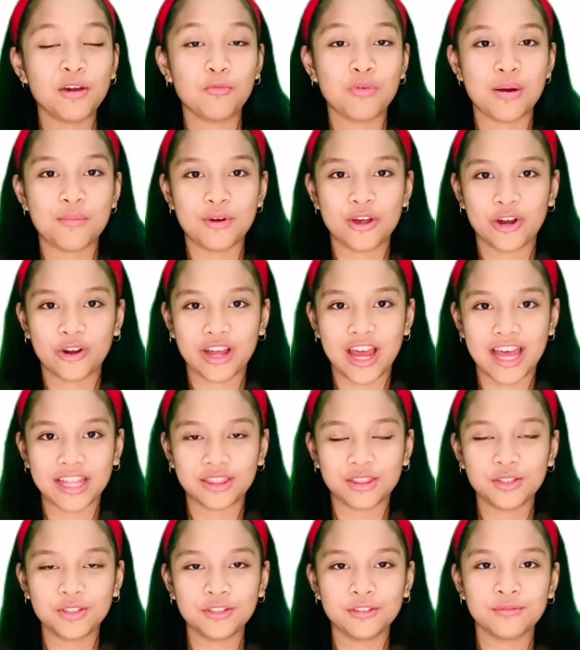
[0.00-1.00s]

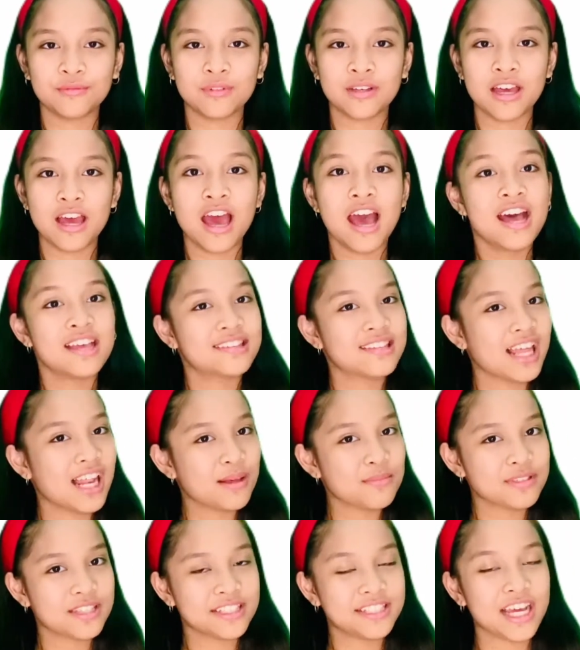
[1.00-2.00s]
wabarakatuh Salam
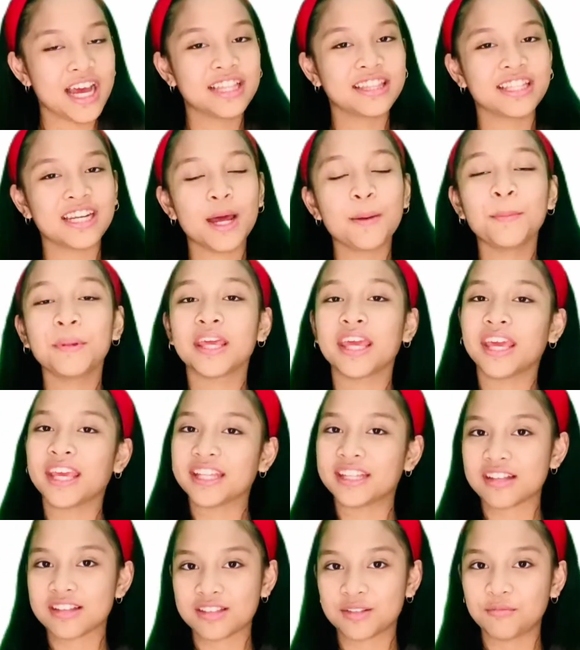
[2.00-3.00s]
sejahtera bagi
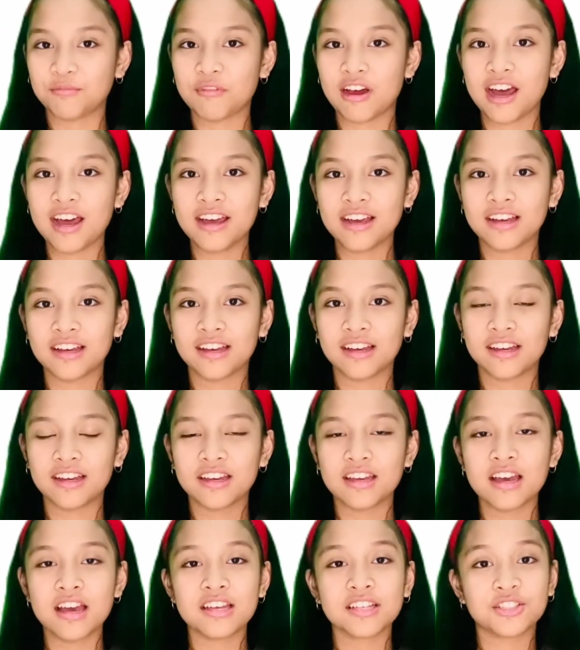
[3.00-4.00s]
kita semua
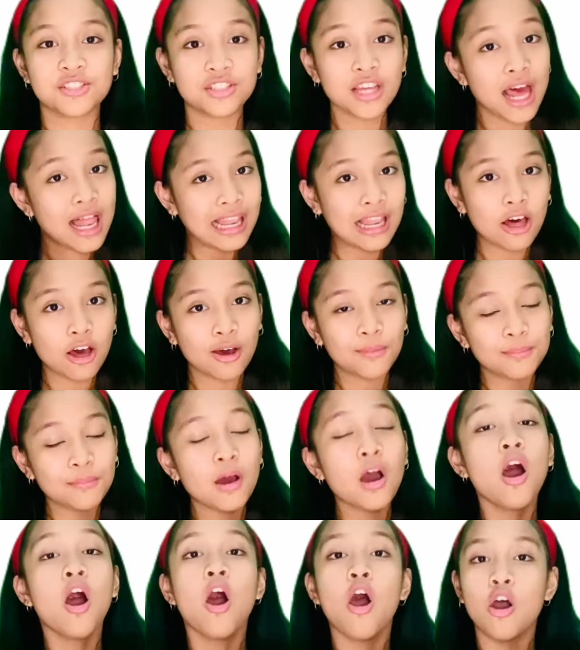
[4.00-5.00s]
Shalom,
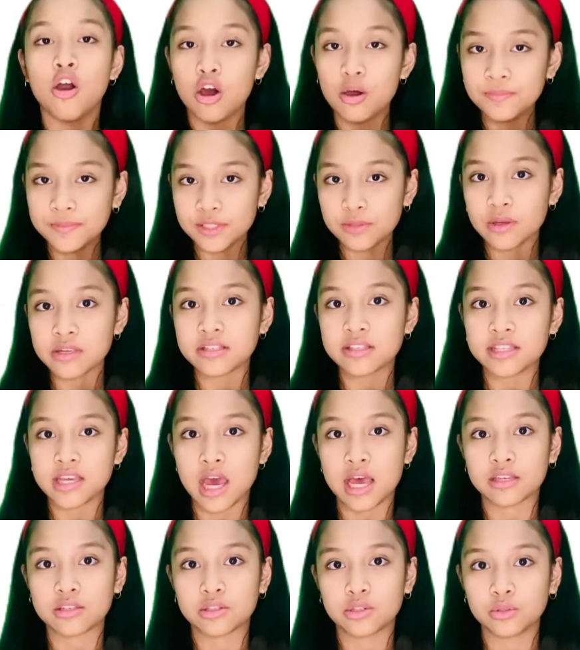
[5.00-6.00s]
Om
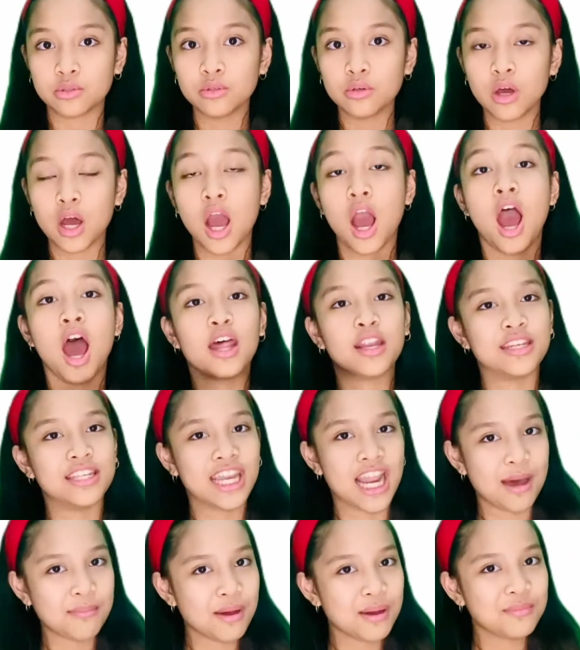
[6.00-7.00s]
Swastiastu,
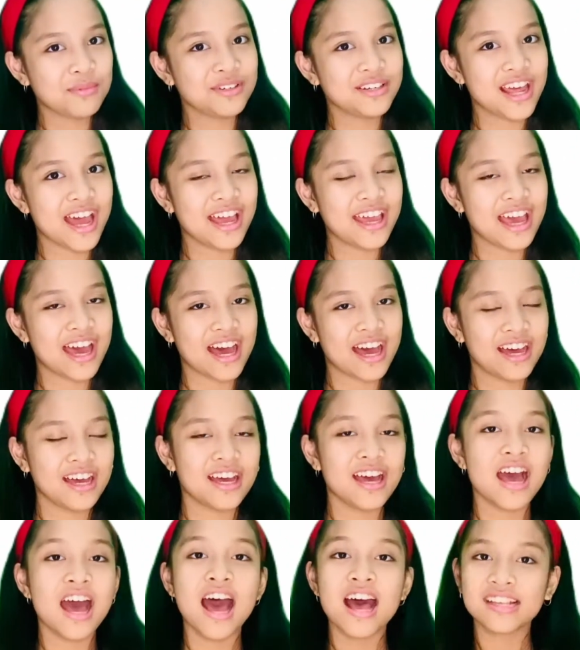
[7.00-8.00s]
Nama Budaya,
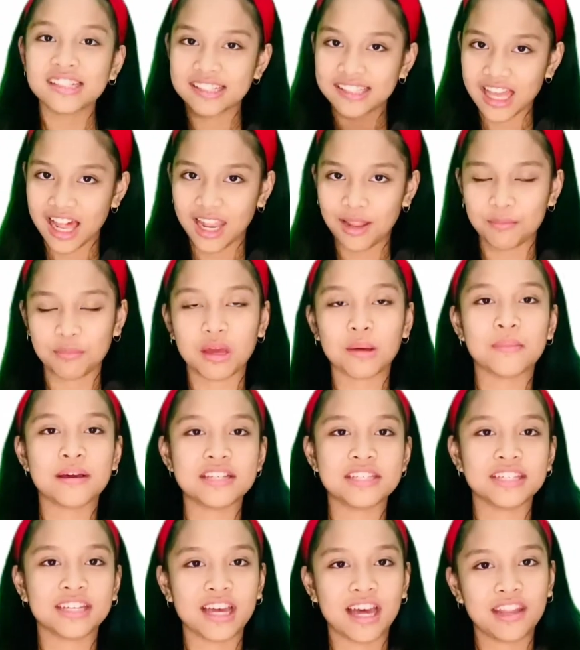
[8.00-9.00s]
Salam
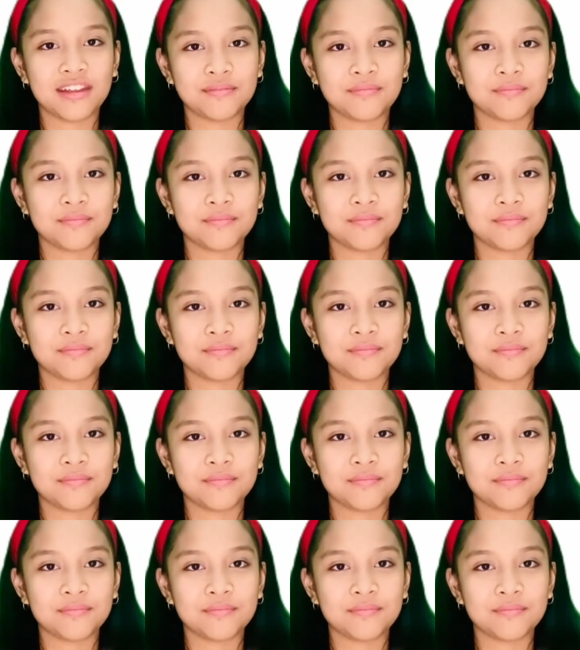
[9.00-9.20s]
Kebajikan